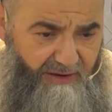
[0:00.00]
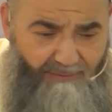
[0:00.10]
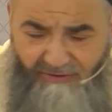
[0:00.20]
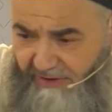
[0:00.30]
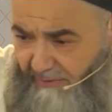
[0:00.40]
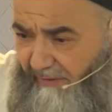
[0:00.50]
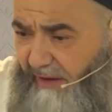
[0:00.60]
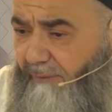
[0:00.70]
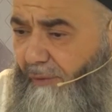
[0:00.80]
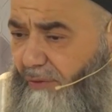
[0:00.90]
Ama şimdi
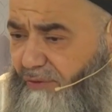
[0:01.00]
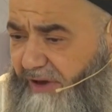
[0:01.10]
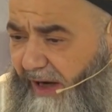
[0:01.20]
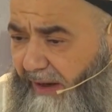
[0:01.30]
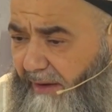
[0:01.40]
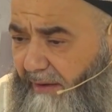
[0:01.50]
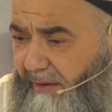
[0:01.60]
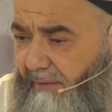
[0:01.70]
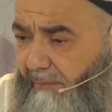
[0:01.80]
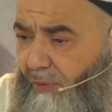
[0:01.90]
vakıf olunca
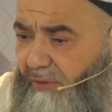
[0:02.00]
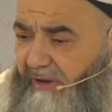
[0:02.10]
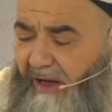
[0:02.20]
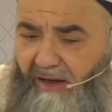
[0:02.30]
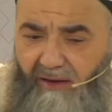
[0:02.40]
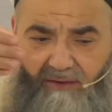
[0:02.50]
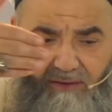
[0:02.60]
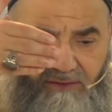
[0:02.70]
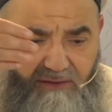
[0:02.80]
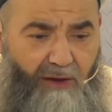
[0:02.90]
burada
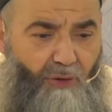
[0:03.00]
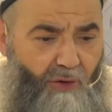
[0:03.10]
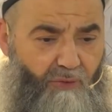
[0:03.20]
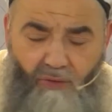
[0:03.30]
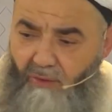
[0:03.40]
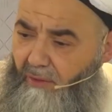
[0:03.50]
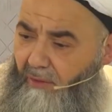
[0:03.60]
ne yok?